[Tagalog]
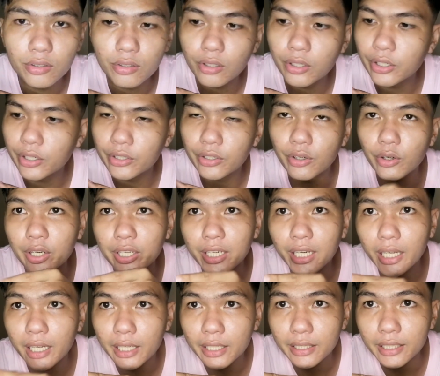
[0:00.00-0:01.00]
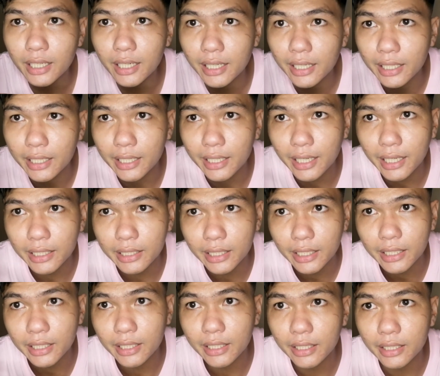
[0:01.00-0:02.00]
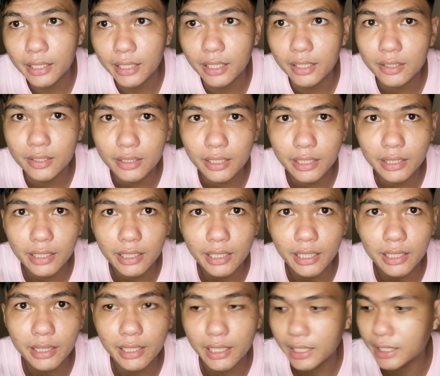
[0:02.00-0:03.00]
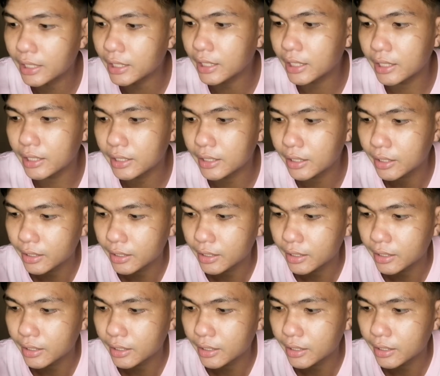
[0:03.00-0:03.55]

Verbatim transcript: So ayan, okay na. Nalagay na natin. Ayan, gitnang-gitna na yan.